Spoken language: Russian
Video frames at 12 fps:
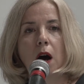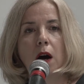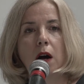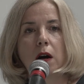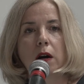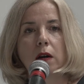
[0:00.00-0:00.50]

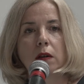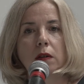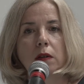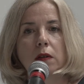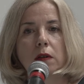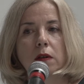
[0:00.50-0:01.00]

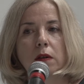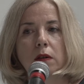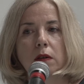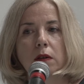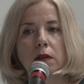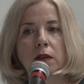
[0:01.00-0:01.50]
а,
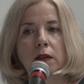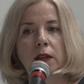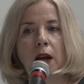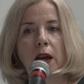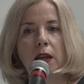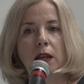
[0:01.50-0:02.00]

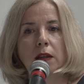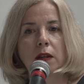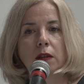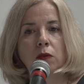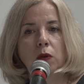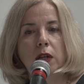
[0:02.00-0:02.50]
состоит ну,